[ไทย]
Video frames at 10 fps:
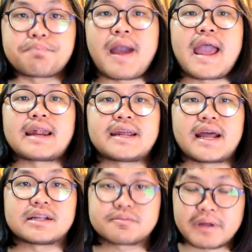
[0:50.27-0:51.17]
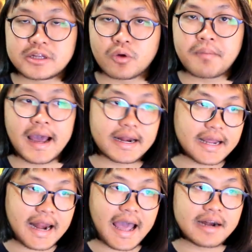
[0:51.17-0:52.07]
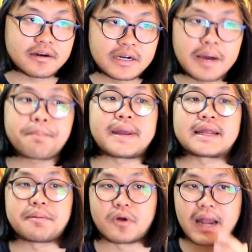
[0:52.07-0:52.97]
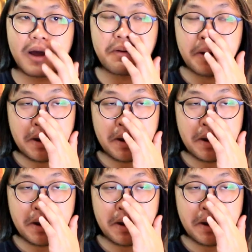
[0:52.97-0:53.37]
18เนี่ยเป็นต้นมาเนี่ยร้านเริ่มปิดกันหมดแล้ว